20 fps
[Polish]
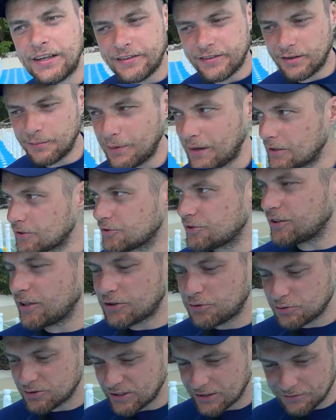Zobaczcie jak
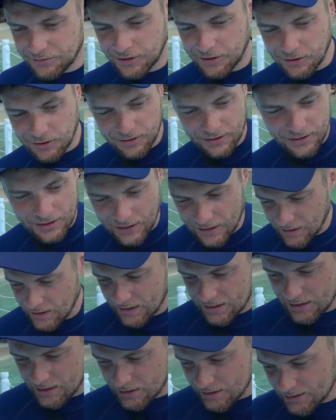tutaj wygląda
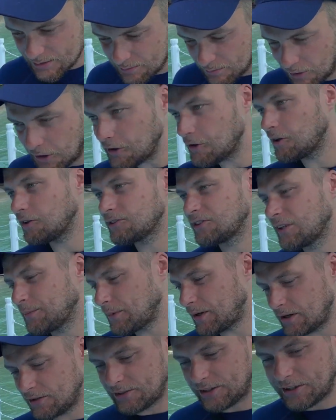e, molo. Nie
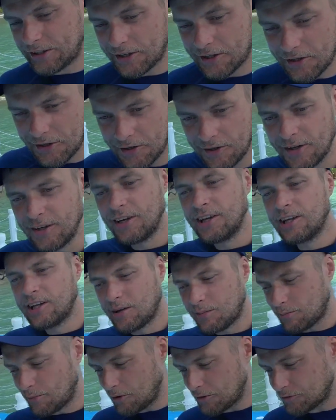ma takiego
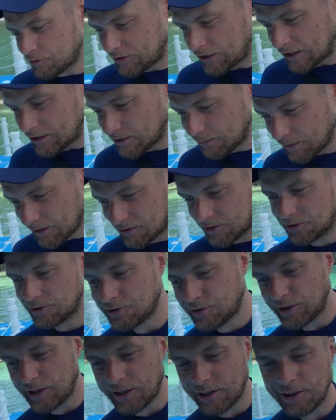mostka
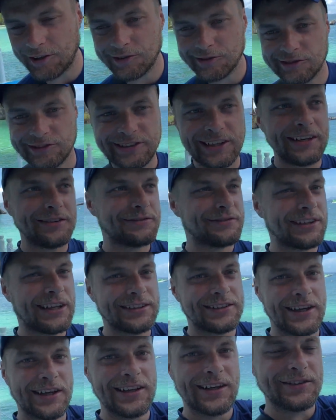klimatycznego z drewna
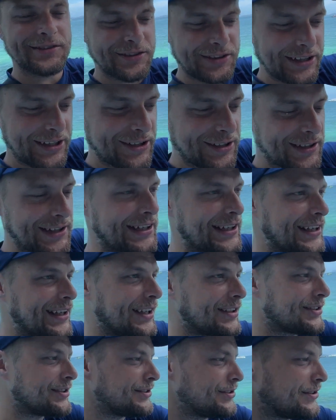tajlandzkiego jak
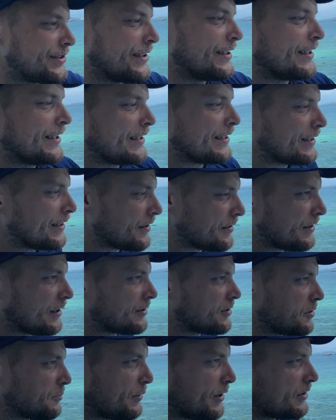kiedyś. Jest
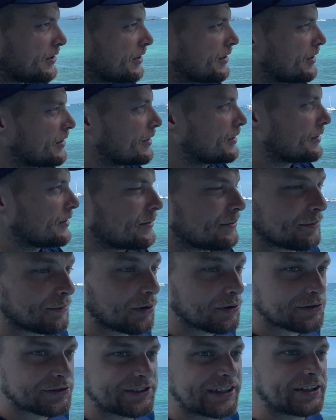natomiast
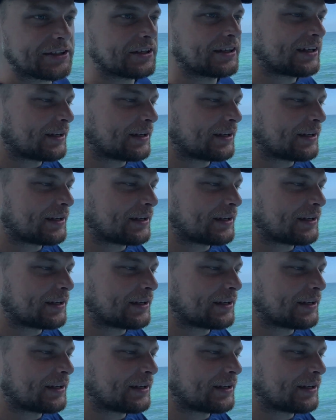mostek